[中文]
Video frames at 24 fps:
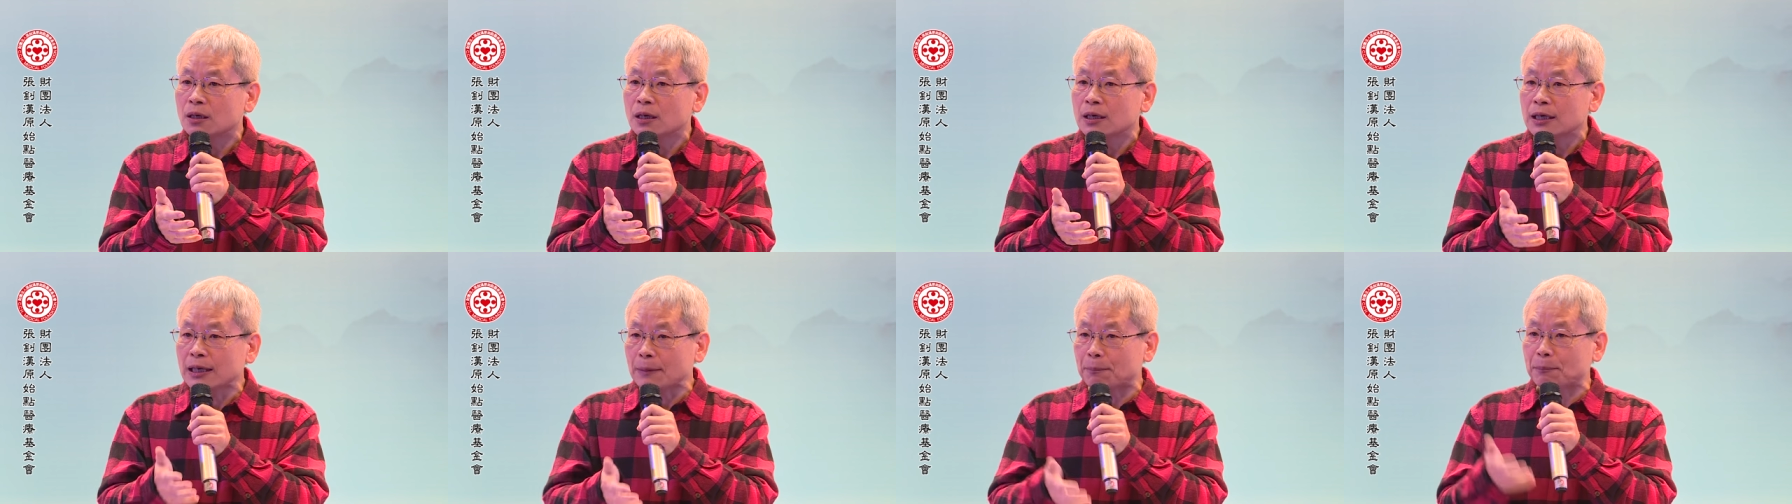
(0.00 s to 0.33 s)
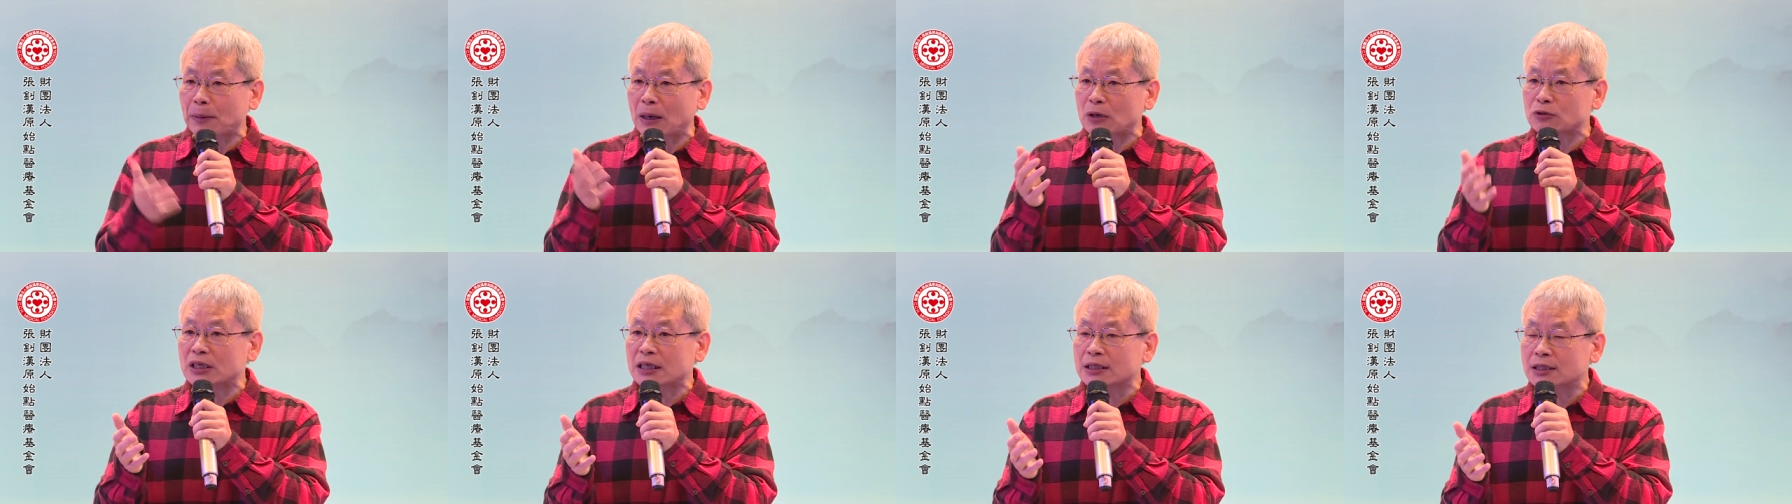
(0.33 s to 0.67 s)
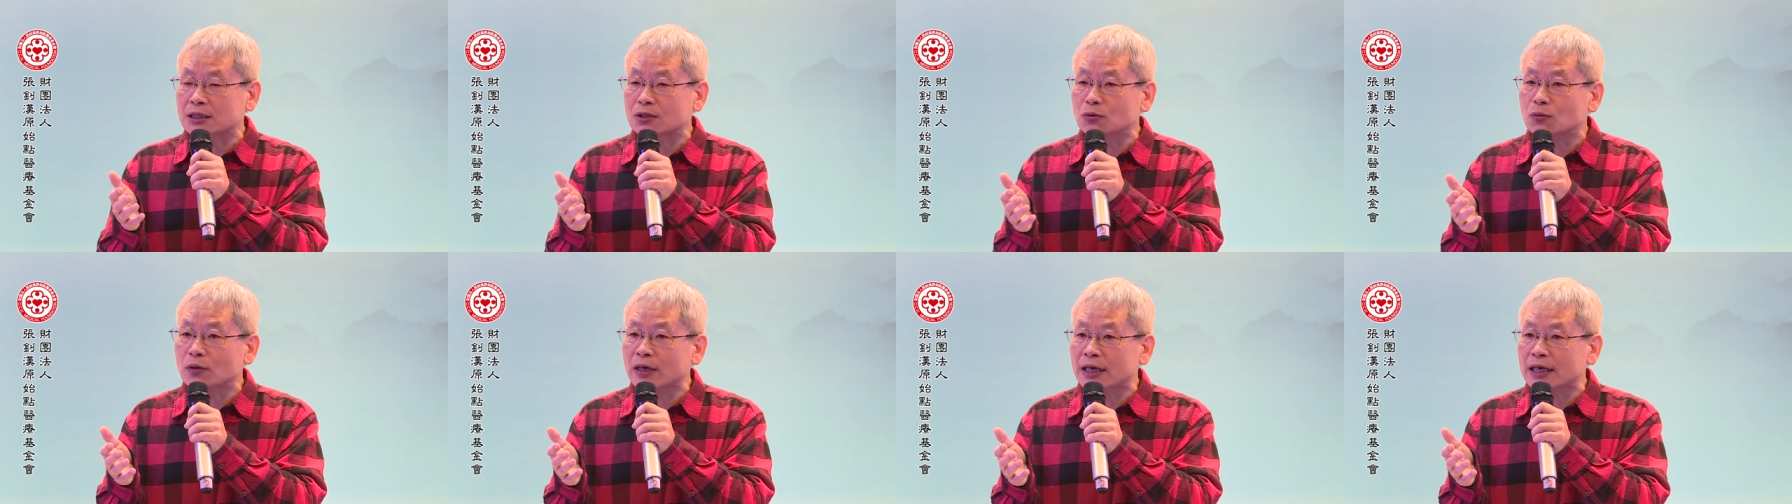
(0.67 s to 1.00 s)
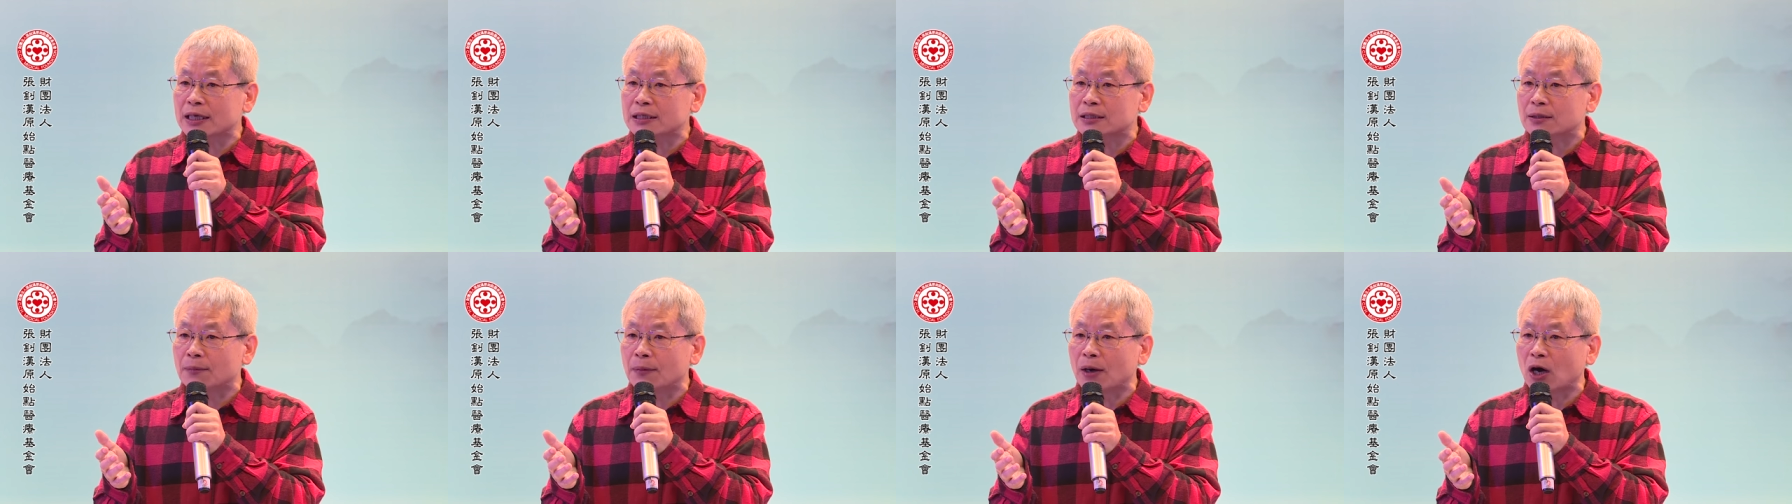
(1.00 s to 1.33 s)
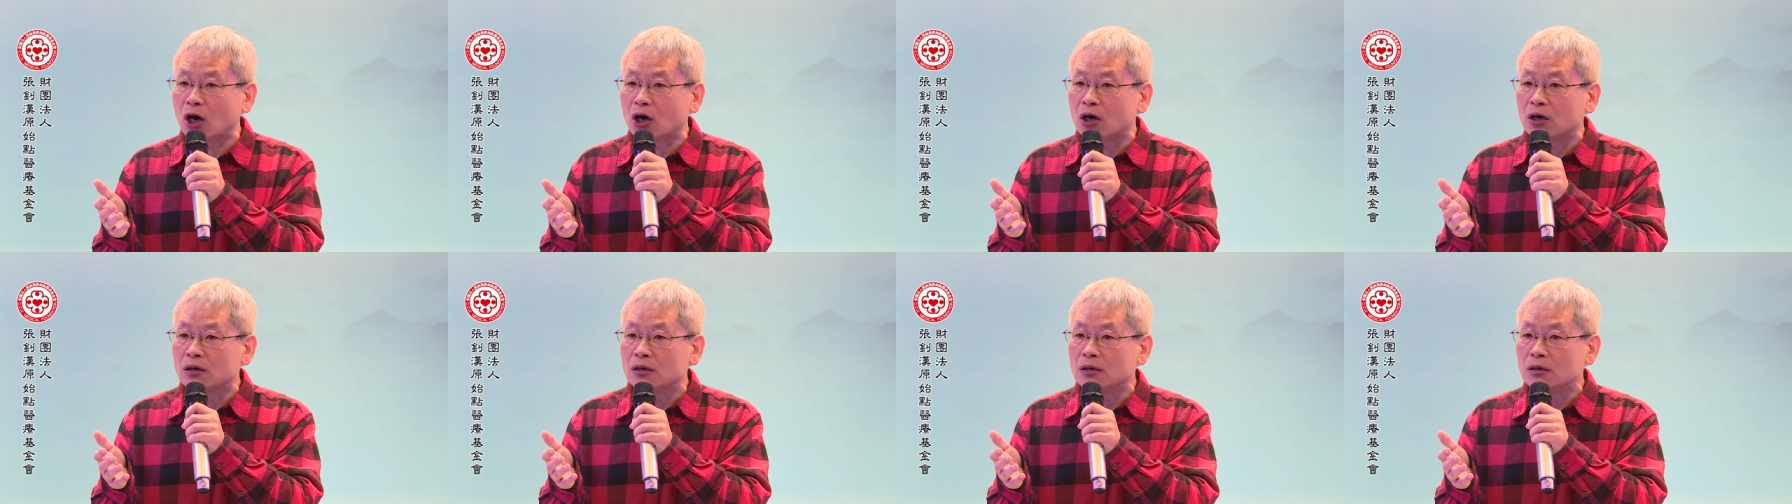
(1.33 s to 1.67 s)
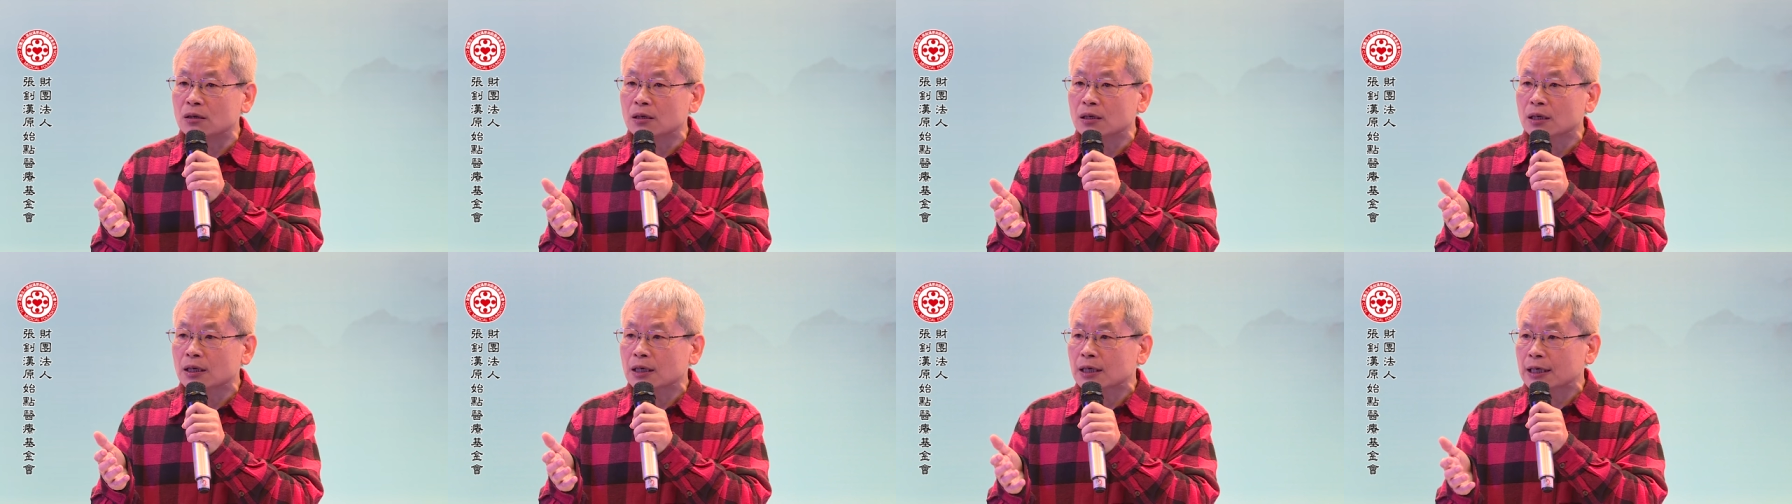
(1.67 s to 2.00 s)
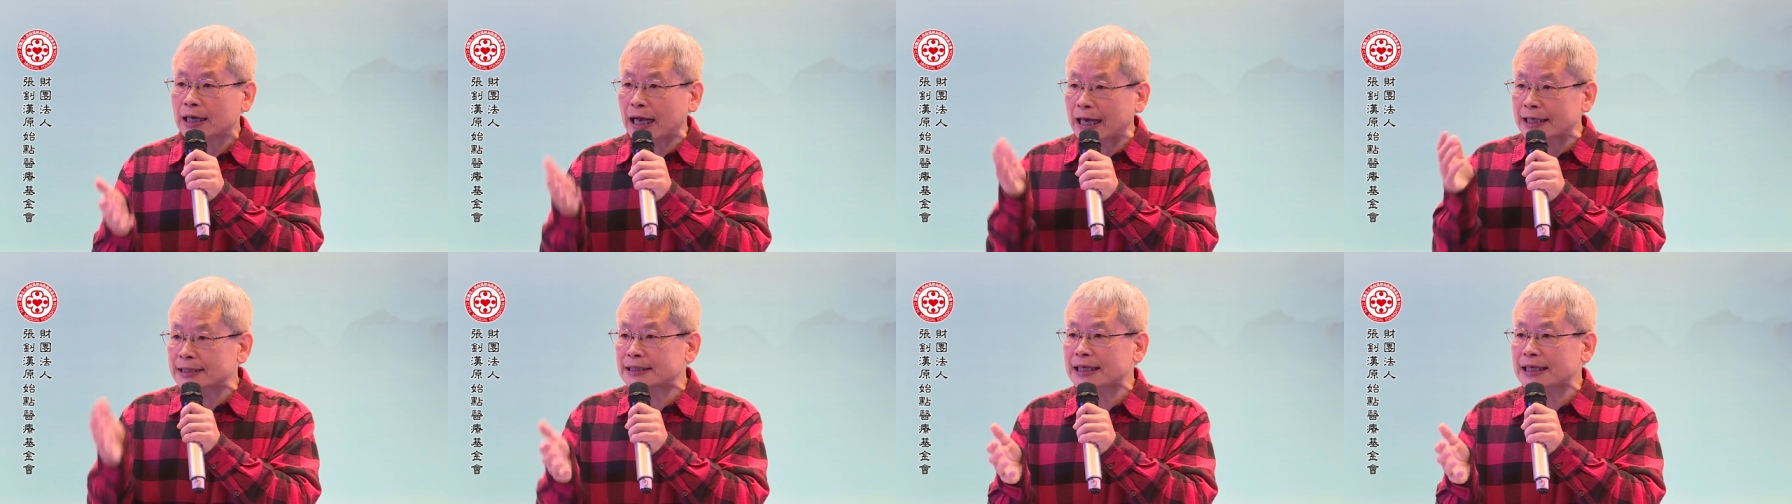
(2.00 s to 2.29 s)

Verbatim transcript: 那保健是为了什么？改